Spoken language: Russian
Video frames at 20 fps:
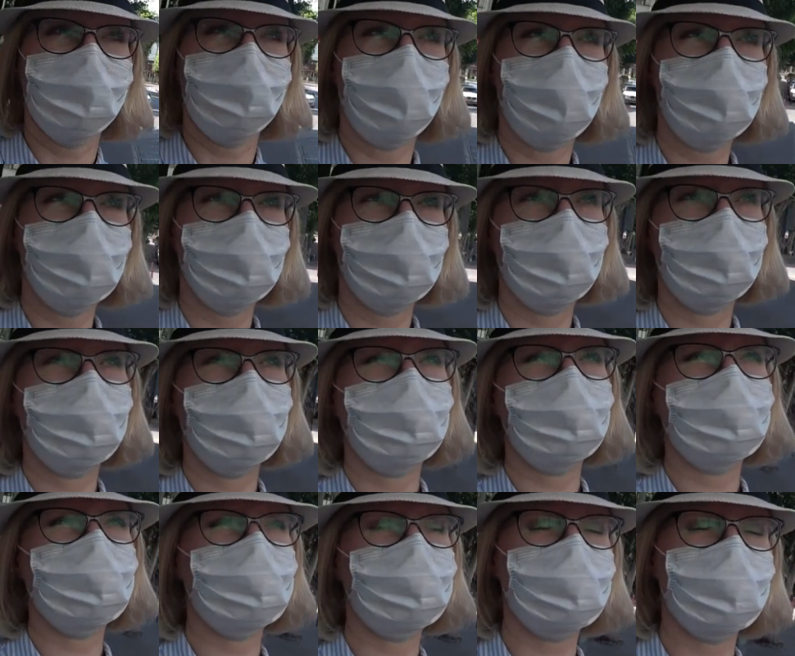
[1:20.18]
Погода
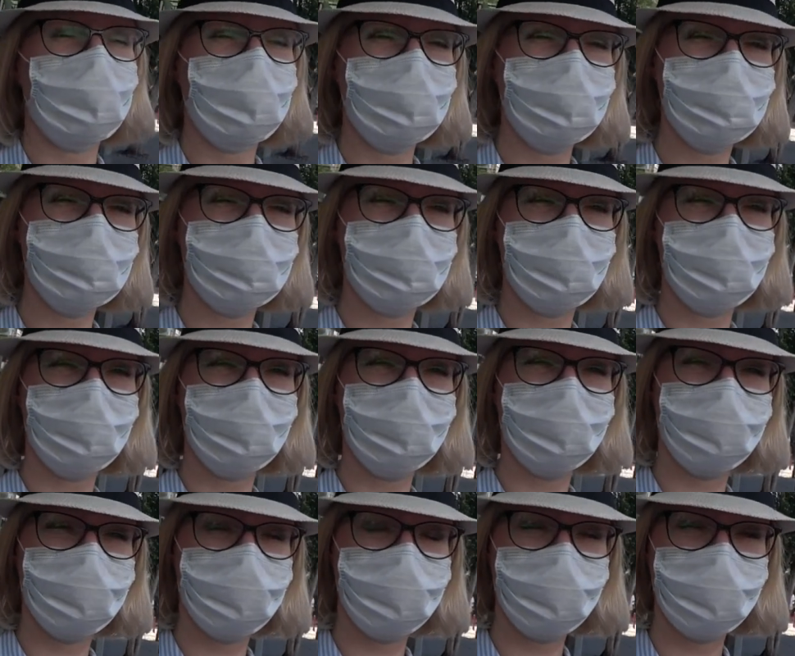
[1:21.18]
потрясающая,
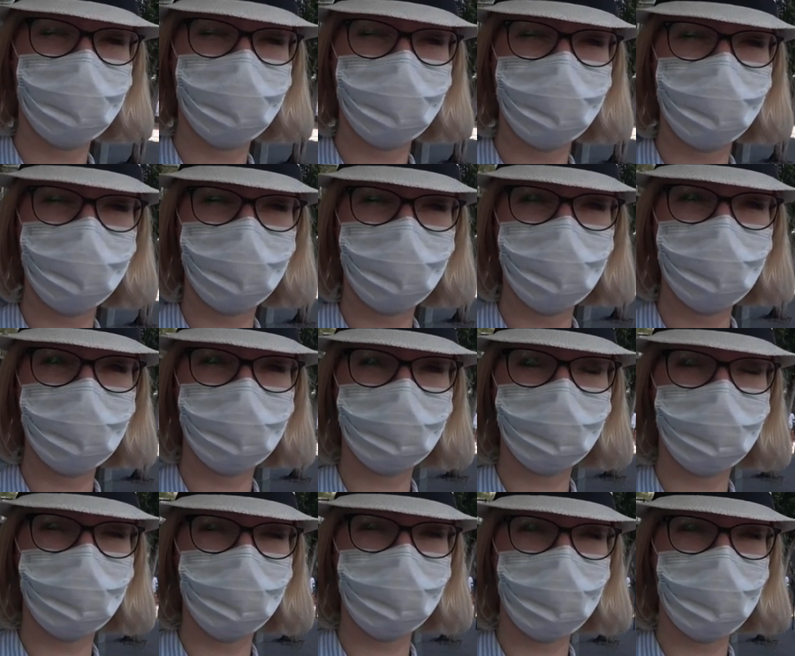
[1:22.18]
лето
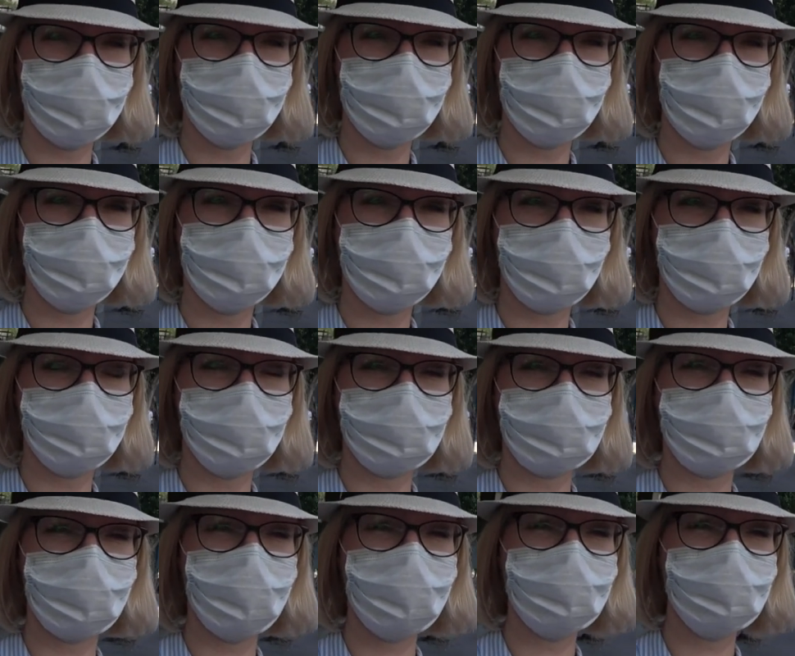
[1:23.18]
в Алане
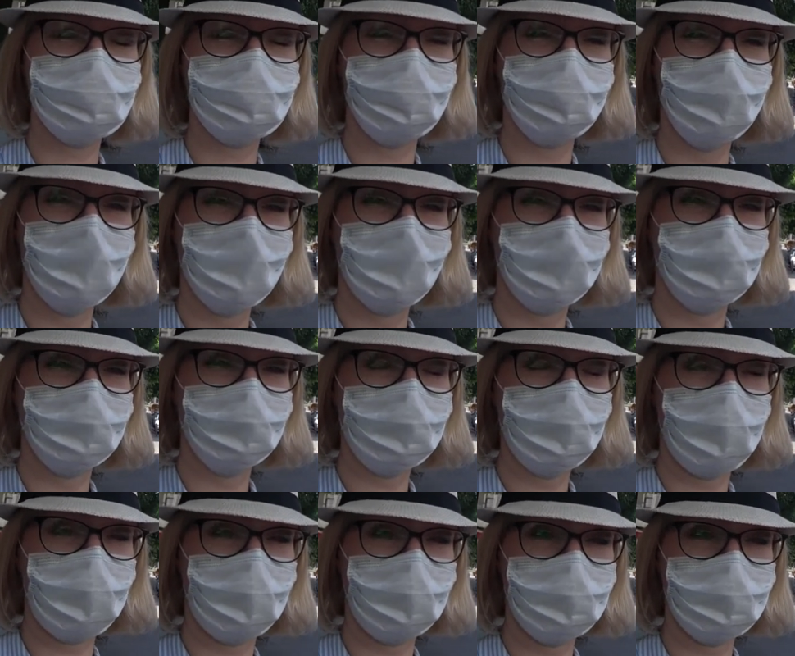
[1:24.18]
продолжается, ну
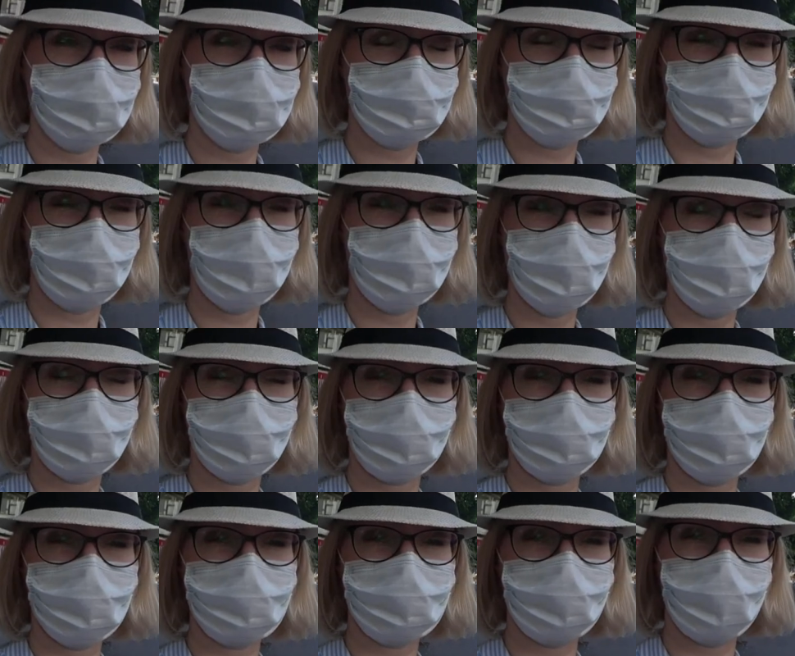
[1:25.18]
а мы с вами
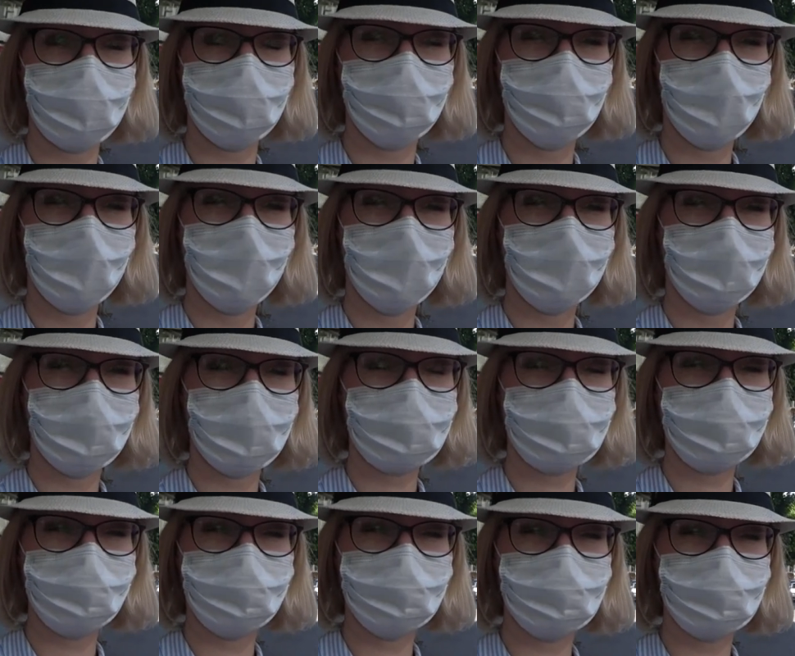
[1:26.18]
продолжаем
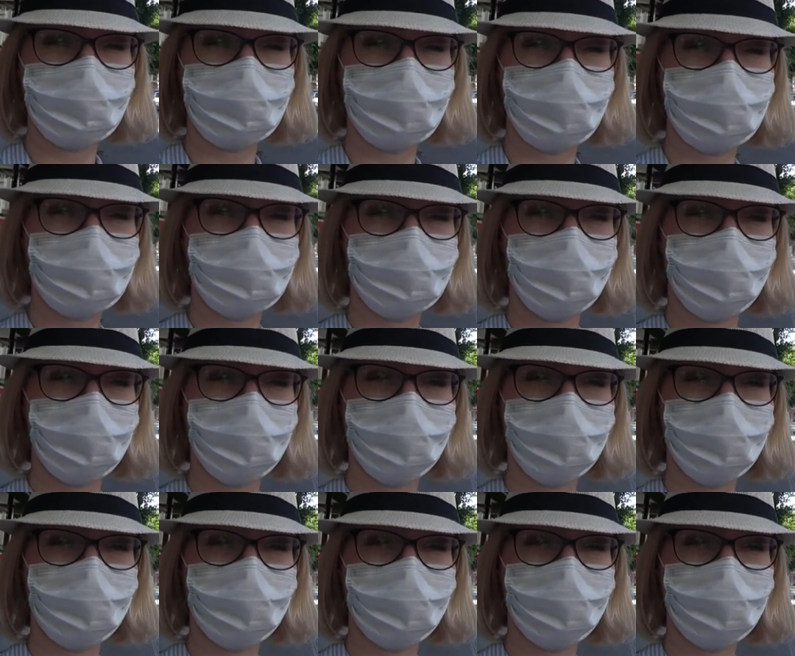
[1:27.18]
наше путешествие.